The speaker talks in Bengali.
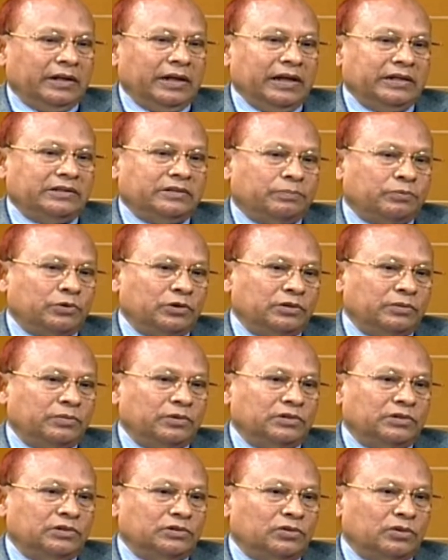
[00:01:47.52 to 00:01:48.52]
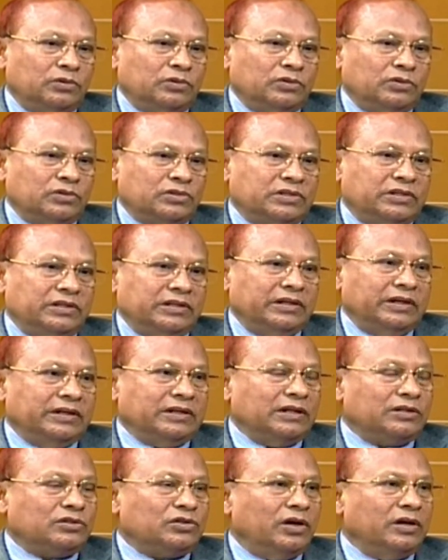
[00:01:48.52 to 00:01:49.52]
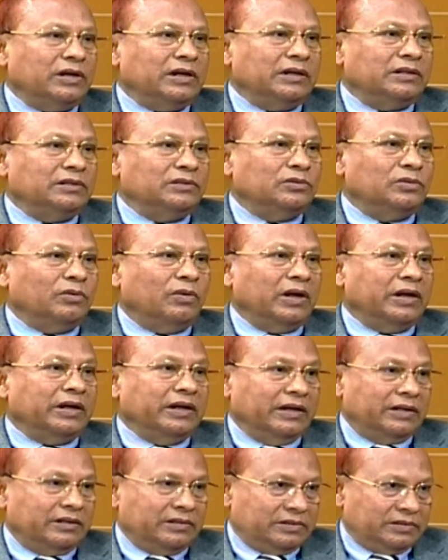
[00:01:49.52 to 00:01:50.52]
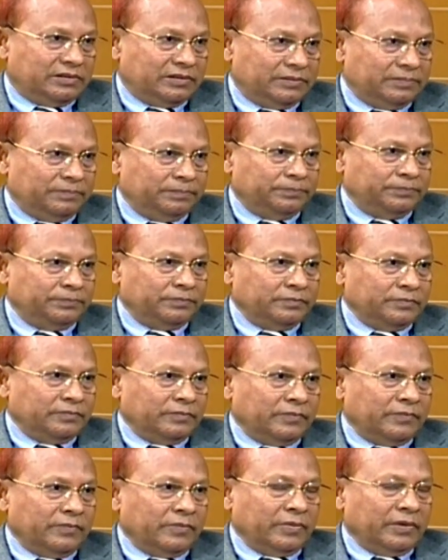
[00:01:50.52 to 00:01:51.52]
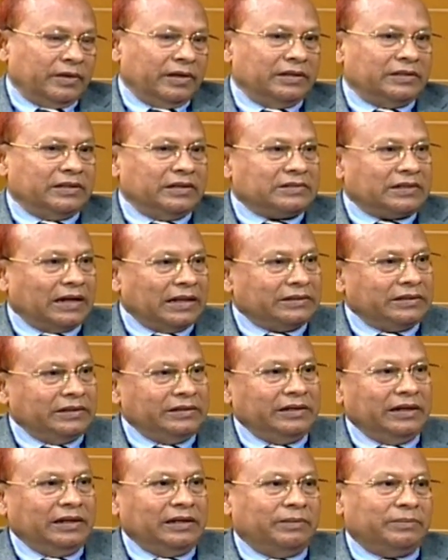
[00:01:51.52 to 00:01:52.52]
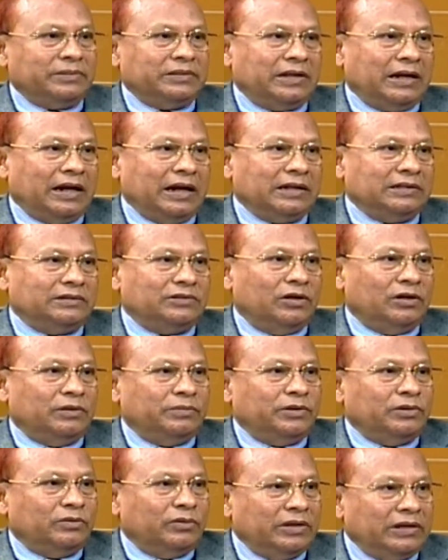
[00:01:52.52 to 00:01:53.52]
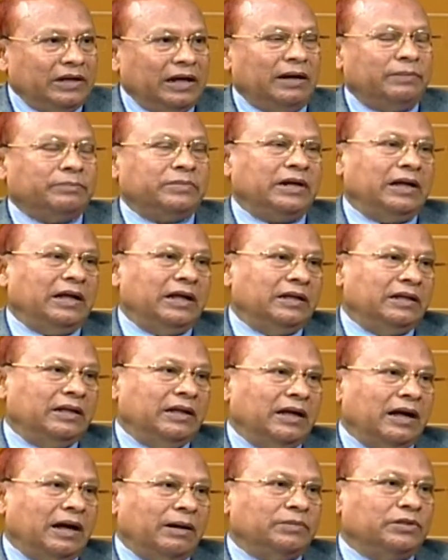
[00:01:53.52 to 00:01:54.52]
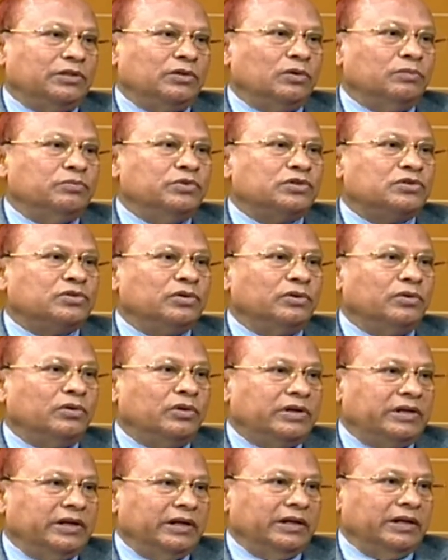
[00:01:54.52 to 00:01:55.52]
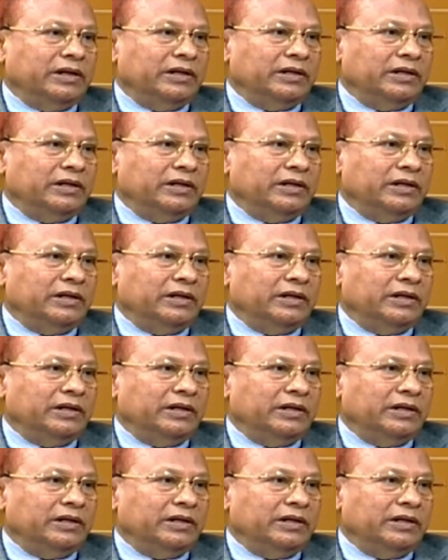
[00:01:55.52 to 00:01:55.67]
এই যে প্রতিবন্ধী জনগোষ্ঠী এটার সংখ্যা কিন্তু অনেক এদের সাথে নিয়েই আমাদের আগাতে হবে নইলে আমরা আমাদের অভিষ্ট লক্ষ্যে